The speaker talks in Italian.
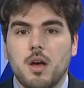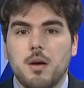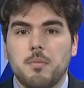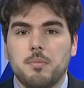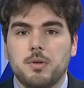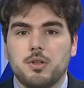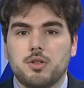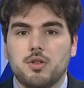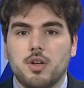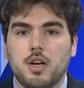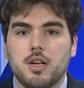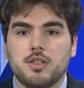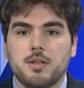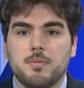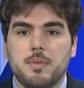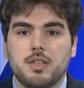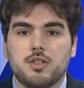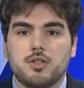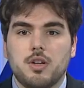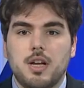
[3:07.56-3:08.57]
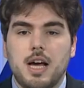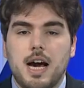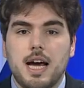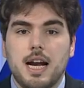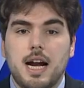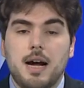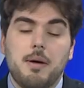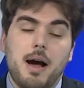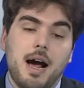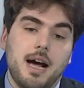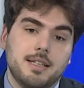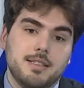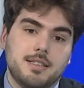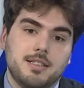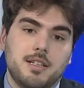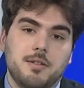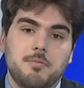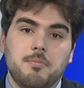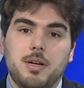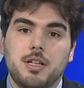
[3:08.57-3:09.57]
Pistoiese Mezzolara,
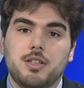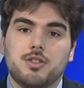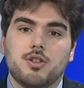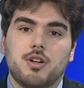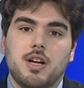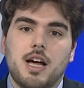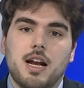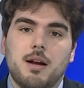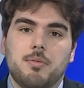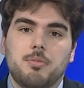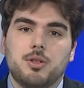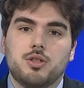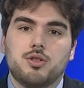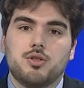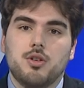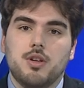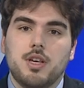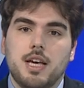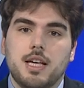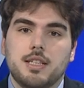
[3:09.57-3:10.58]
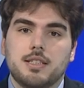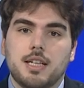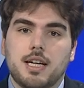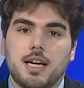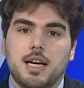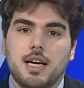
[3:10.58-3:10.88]
anzi Mezzolara Pistoiese